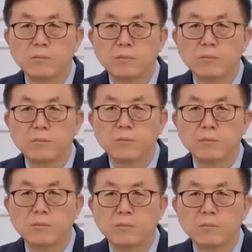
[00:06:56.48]

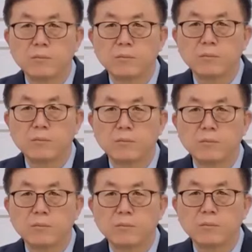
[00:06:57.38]
여러분이
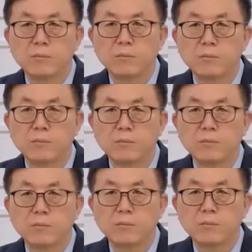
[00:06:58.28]
이 신앙생활
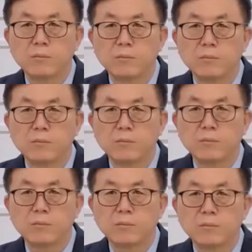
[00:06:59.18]
하면서요.
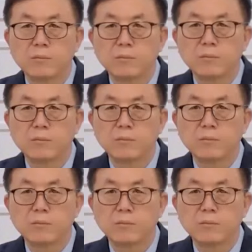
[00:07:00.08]
교회를
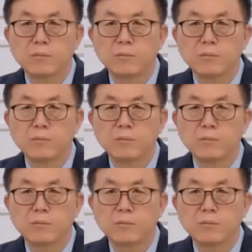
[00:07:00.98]

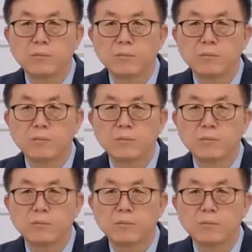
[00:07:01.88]
교회가
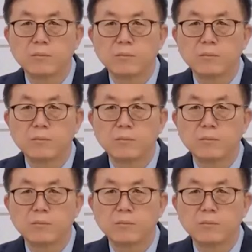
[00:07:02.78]
막보건부
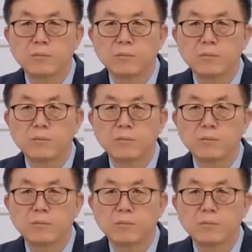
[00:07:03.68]
위에 있으면 안 되고